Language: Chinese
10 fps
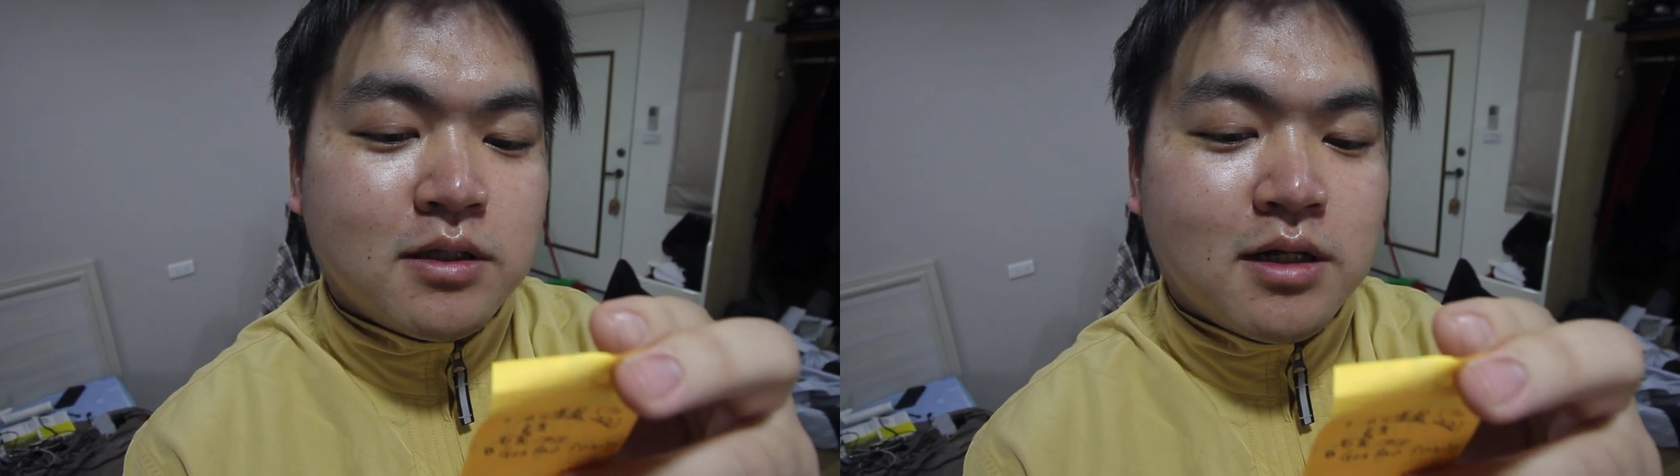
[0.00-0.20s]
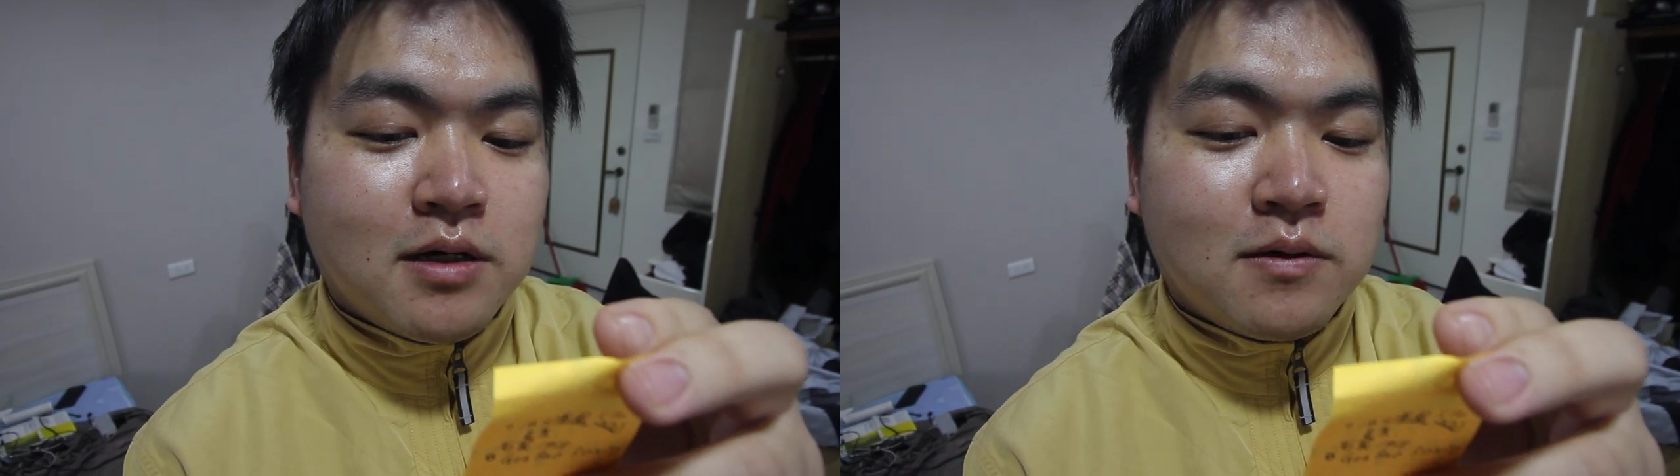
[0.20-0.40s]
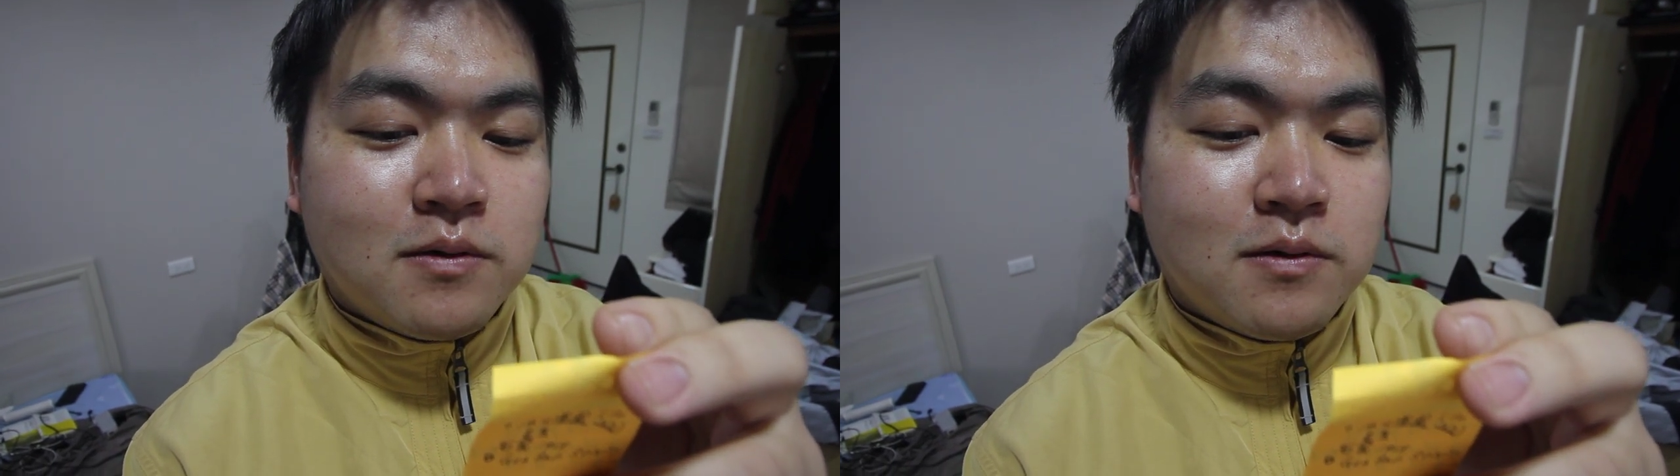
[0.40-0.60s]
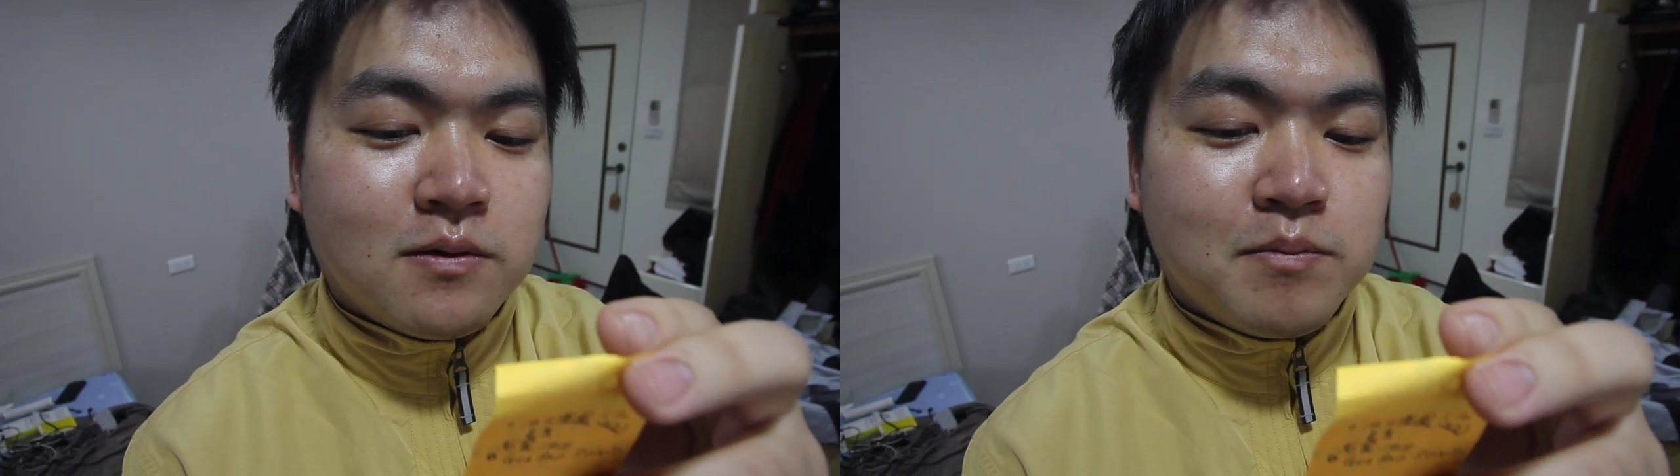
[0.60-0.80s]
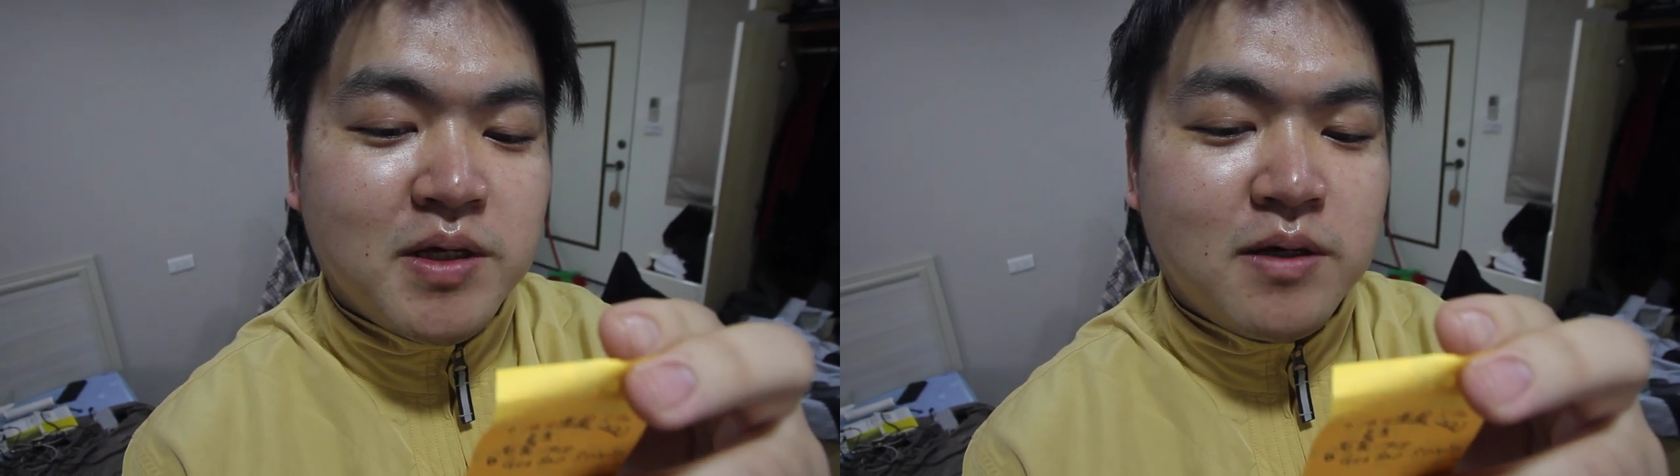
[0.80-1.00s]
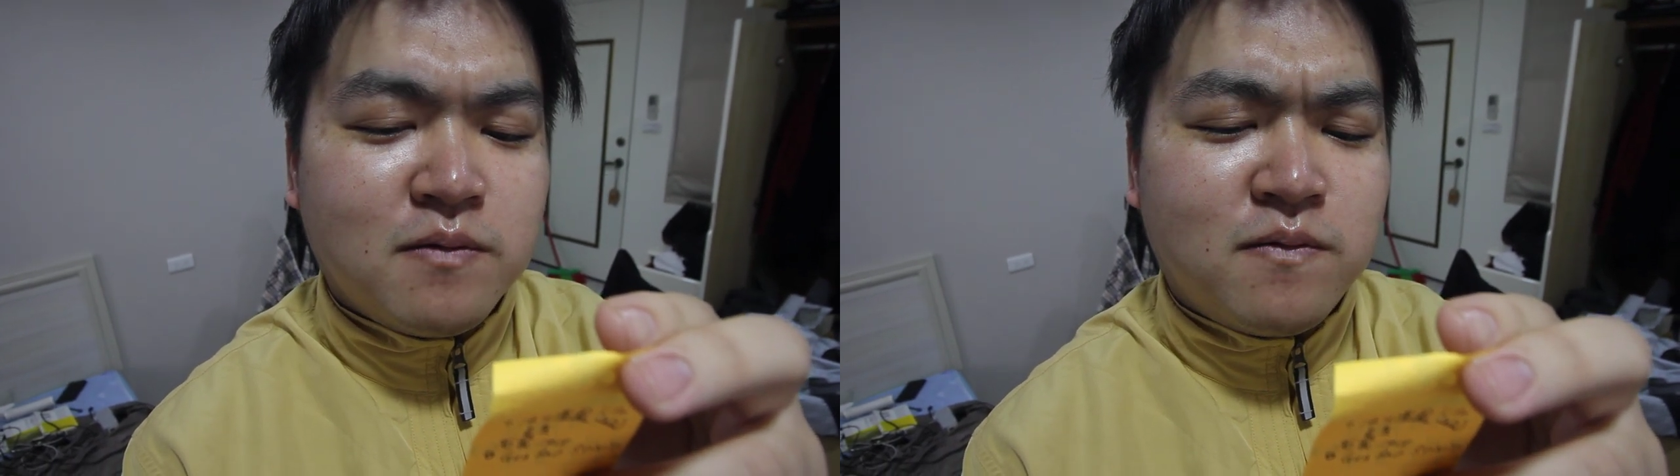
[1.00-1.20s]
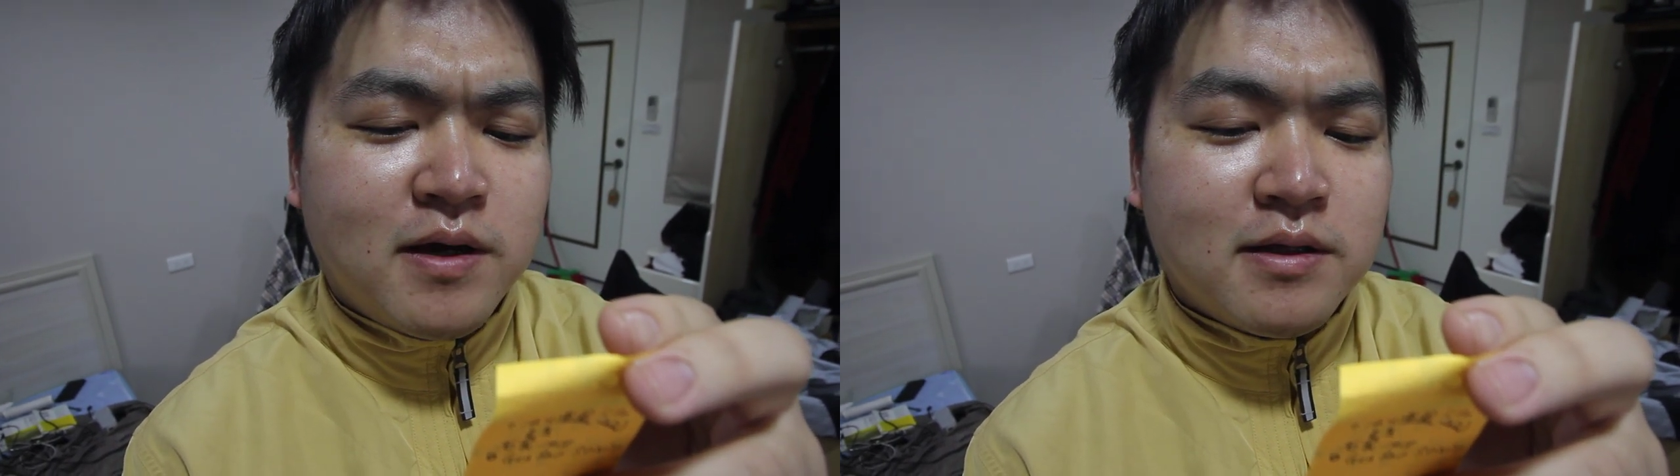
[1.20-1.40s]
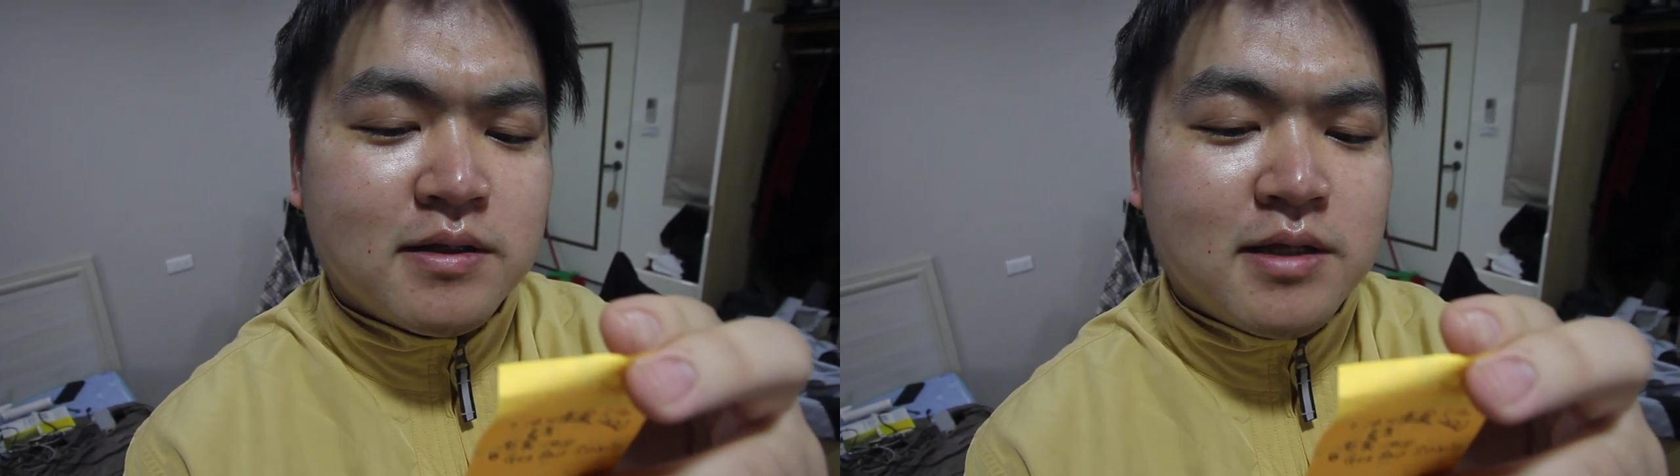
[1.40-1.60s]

然后米粉